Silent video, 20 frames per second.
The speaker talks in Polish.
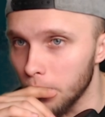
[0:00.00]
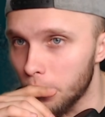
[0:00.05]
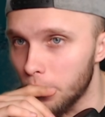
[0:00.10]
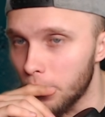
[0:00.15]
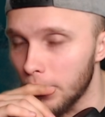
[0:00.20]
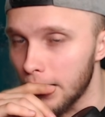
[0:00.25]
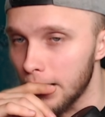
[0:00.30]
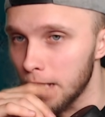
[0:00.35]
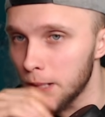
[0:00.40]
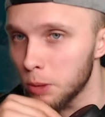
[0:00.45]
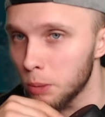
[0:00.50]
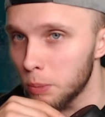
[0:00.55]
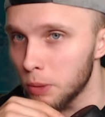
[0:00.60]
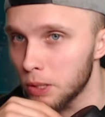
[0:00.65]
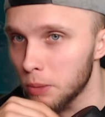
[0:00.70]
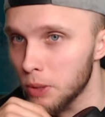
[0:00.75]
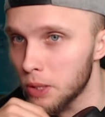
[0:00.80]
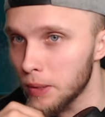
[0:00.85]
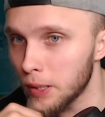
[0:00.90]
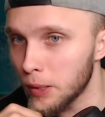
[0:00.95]
Fajnie byłoby
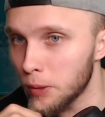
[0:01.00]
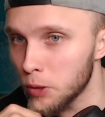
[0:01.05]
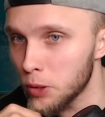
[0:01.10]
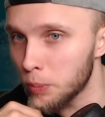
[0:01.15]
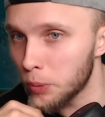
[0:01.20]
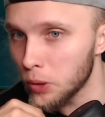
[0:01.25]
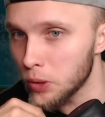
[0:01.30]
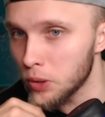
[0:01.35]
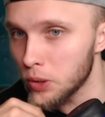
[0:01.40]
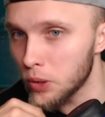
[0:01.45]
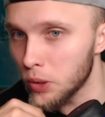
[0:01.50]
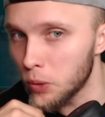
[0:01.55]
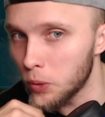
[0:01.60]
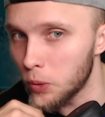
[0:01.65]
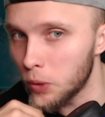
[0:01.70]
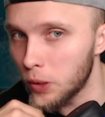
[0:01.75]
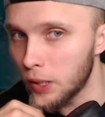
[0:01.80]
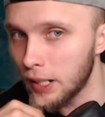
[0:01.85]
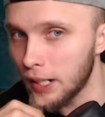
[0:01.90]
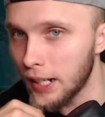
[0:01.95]
zrobić sobie jakąś prostą
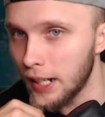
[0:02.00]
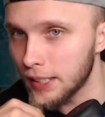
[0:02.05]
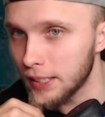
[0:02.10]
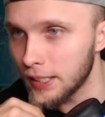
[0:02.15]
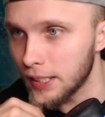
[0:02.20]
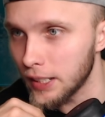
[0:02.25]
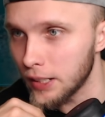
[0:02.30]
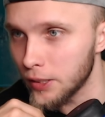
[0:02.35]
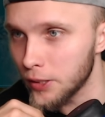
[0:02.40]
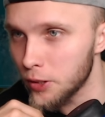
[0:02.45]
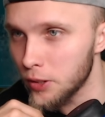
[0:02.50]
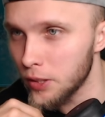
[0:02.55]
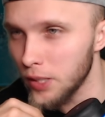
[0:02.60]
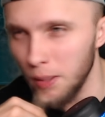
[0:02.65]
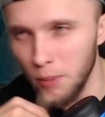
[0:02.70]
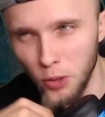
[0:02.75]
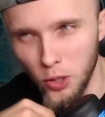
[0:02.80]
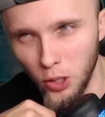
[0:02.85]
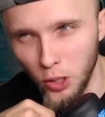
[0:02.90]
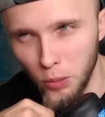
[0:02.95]
chatkę, chociaż ja
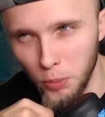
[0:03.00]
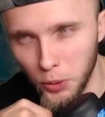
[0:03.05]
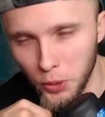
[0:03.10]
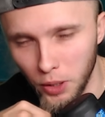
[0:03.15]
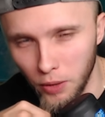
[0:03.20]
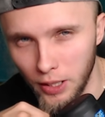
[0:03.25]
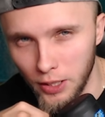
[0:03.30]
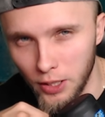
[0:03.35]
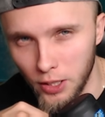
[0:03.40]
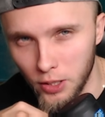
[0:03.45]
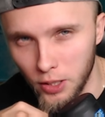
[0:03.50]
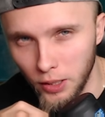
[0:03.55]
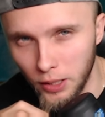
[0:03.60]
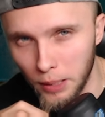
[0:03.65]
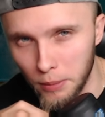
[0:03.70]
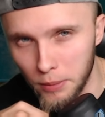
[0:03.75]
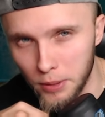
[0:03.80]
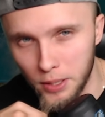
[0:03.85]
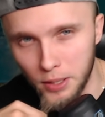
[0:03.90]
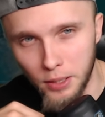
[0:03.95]
muszę to budować, jeżeli
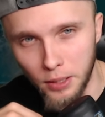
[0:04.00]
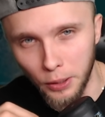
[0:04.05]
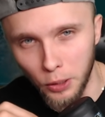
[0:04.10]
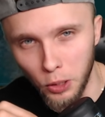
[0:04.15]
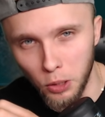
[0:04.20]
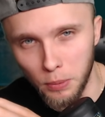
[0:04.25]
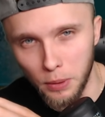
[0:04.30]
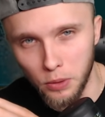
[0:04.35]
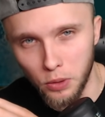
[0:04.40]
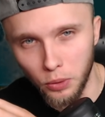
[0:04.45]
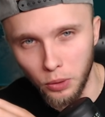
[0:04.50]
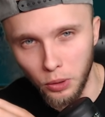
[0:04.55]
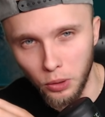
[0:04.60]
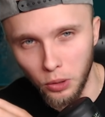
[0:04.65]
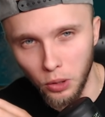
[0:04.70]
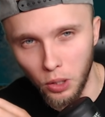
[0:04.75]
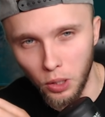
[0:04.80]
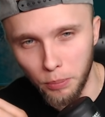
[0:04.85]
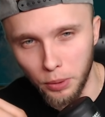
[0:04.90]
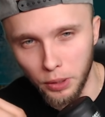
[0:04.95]
tam z tyłu mam swój
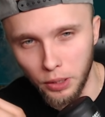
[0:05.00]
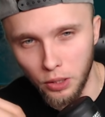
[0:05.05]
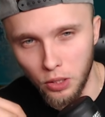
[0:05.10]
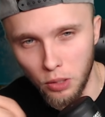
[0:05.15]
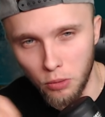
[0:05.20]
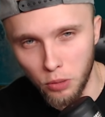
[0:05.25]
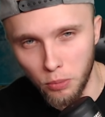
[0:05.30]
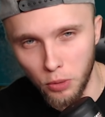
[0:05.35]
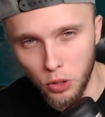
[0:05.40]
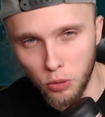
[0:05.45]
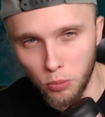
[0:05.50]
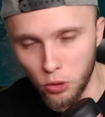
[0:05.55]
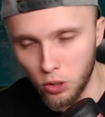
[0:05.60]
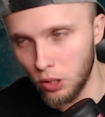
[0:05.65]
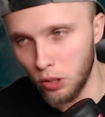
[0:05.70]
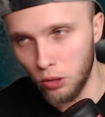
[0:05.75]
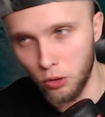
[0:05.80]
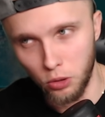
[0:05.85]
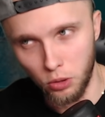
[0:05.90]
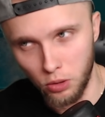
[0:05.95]
dom, podejrzewam, że będzie może
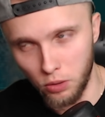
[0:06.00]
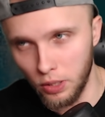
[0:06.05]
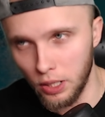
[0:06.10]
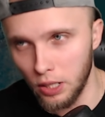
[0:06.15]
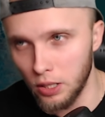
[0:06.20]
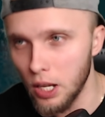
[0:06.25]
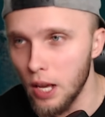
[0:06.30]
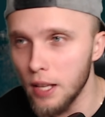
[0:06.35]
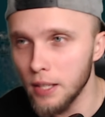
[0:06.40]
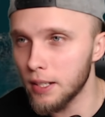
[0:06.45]
to jakoś rozwijać.